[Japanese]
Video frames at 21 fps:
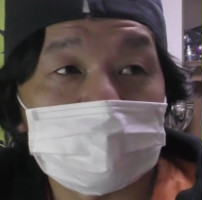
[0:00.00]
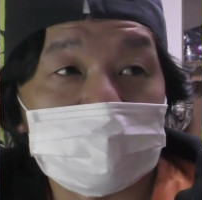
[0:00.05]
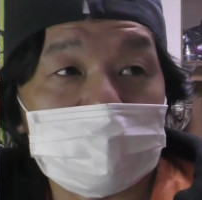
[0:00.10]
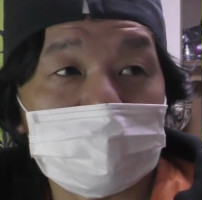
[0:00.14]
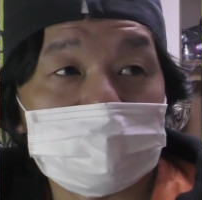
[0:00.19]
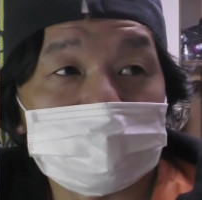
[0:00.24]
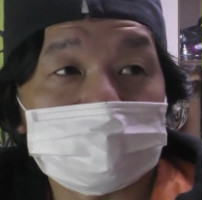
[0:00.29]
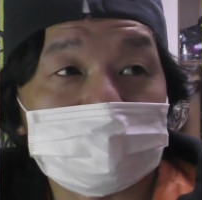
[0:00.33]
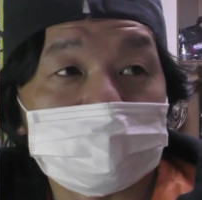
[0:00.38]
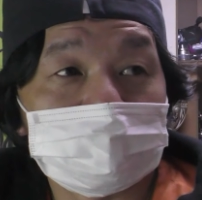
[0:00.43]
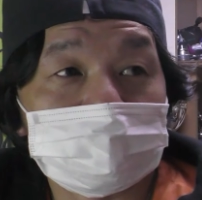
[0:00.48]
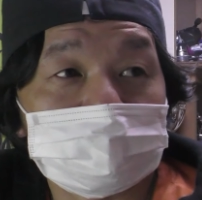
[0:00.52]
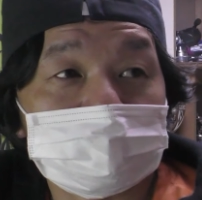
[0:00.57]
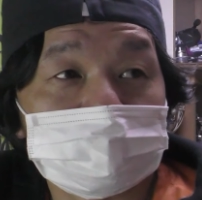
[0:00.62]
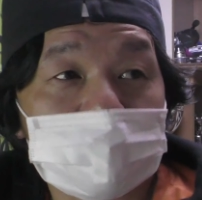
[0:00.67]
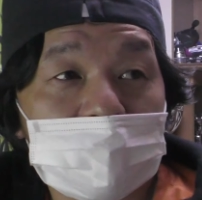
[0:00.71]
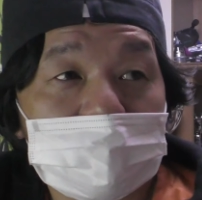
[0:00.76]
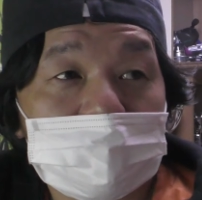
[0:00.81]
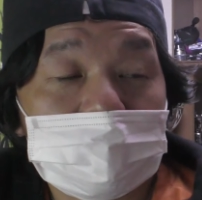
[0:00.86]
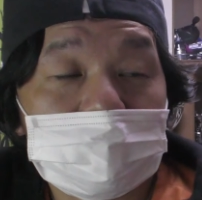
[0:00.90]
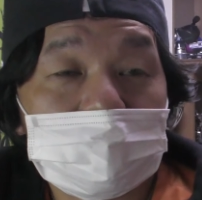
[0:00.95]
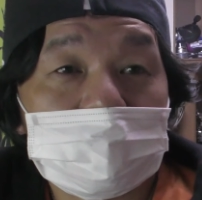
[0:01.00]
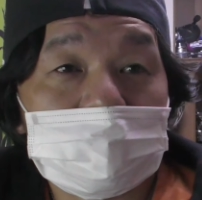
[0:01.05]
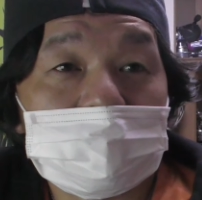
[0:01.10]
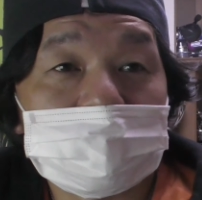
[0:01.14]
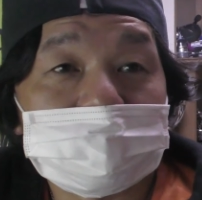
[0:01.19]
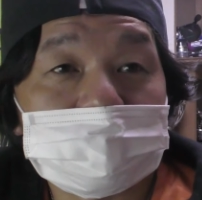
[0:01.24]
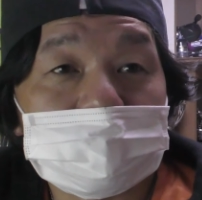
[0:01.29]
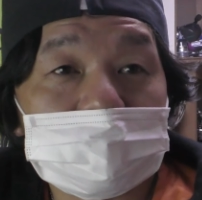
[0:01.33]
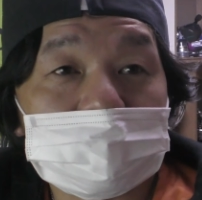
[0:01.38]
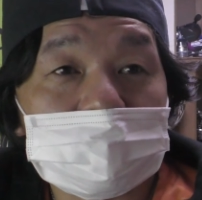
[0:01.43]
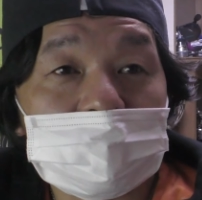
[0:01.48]
えっと、最近あっ
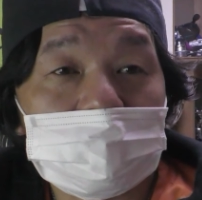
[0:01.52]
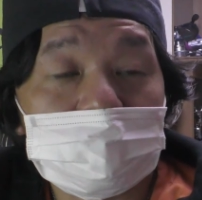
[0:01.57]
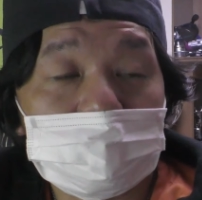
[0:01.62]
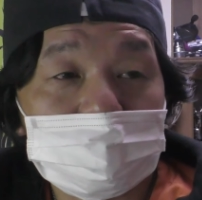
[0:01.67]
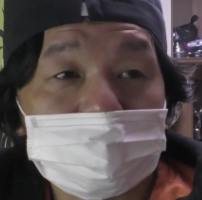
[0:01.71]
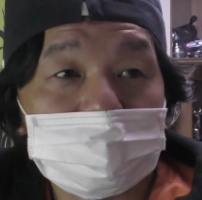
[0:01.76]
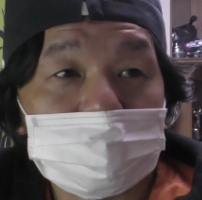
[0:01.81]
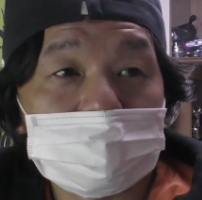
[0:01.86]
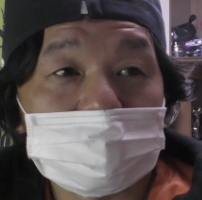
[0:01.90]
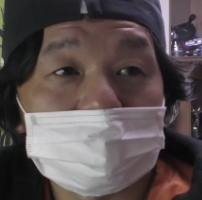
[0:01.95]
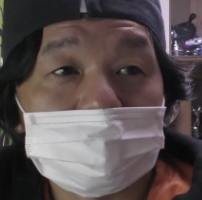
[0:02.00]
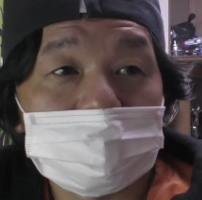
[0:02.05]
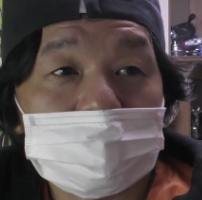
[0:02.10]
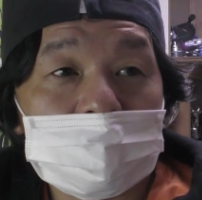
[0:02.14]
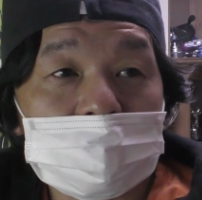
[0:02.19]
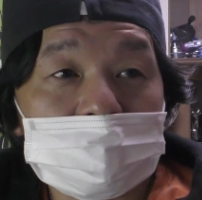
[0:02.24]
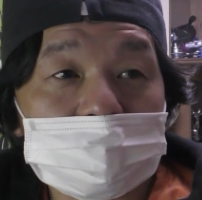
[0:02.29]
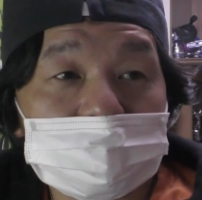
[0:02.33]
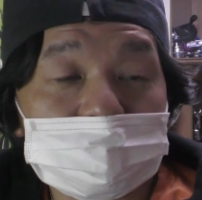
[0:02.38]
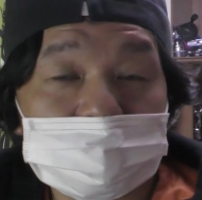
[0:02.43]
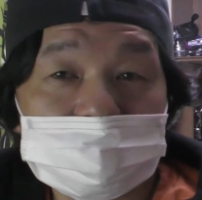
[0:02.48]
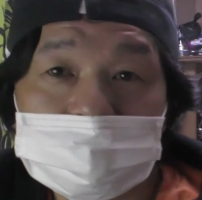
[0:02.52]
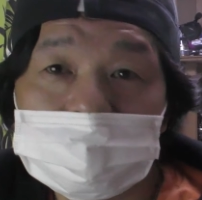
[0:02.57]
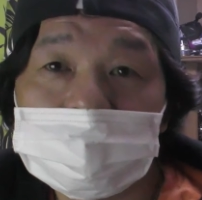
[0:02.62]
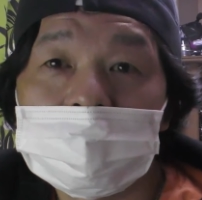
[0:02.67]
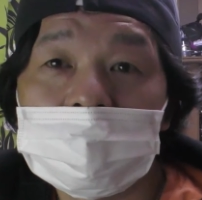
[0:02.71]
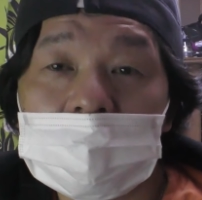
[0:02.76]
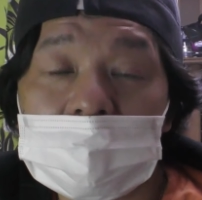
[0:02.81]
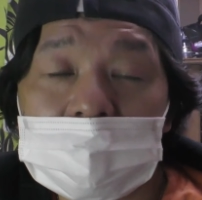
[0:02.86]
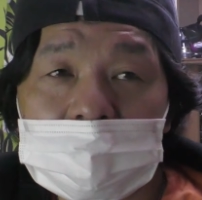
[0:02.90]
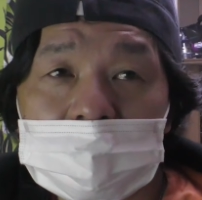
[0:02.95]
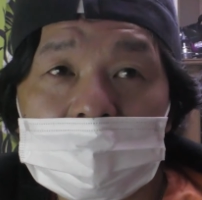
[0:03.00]
たキャンピングカーの不
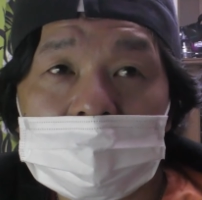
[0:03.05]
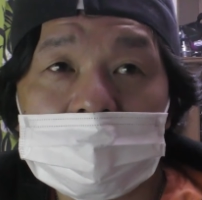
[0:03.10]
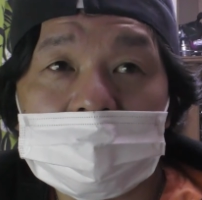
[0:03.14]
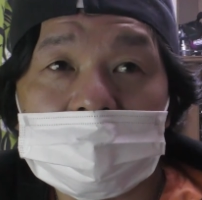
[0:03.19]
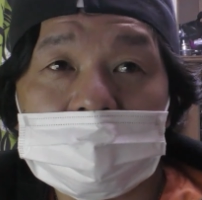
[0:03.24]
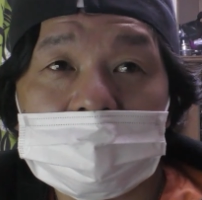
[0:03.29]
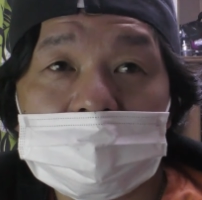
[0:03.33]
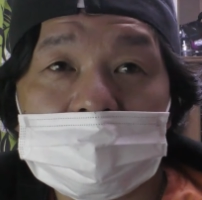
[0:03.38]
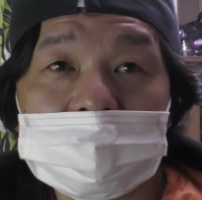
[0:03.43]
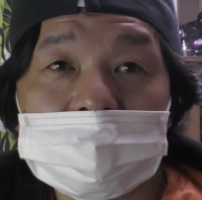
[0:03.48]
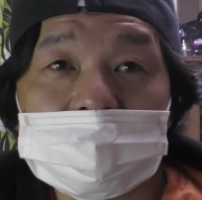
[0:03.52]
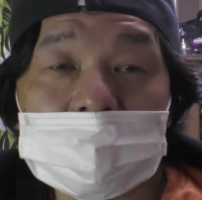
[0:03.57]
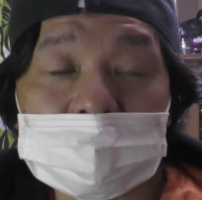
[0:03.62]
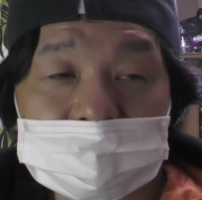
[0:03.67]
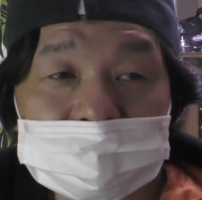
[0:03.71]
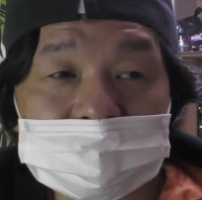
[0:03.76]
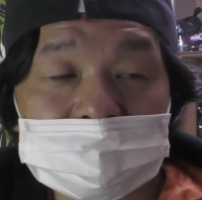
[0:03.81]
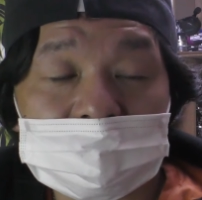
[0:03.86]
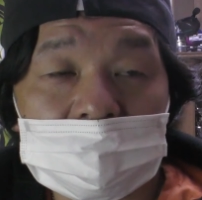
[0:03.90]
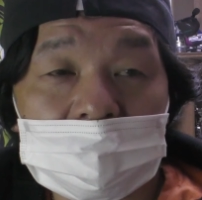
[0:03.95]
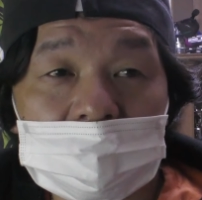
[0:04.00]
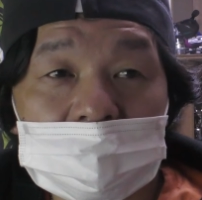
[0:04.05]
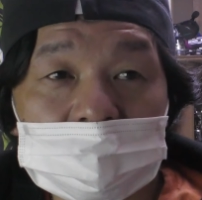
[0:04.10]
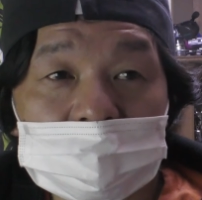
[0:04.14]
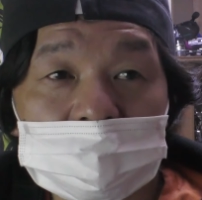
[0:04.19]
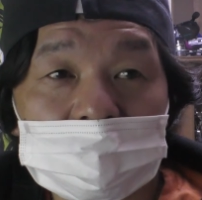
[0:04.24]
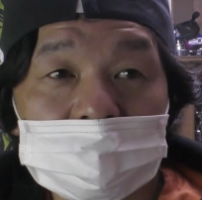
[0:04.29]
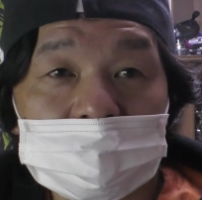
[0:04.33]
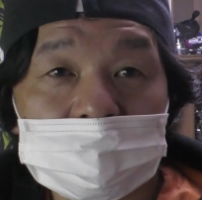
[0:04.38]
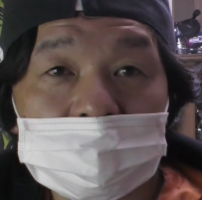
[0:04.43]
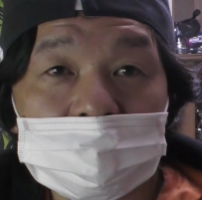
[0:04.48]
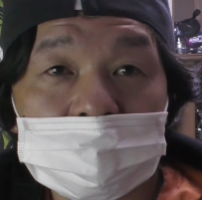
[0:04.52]
具合です。あ
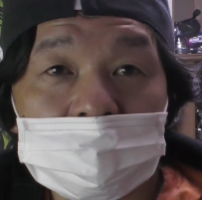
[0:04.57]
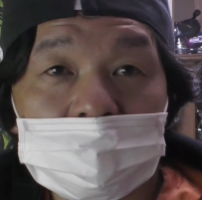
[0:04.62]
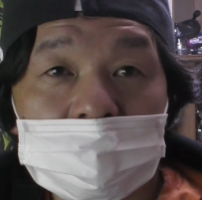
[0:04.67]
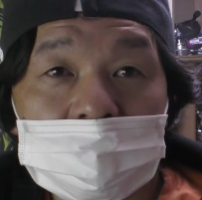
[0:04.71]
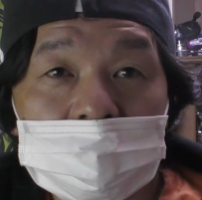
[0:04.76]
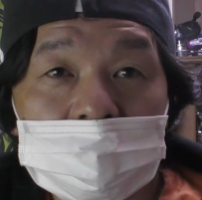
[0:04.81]
の、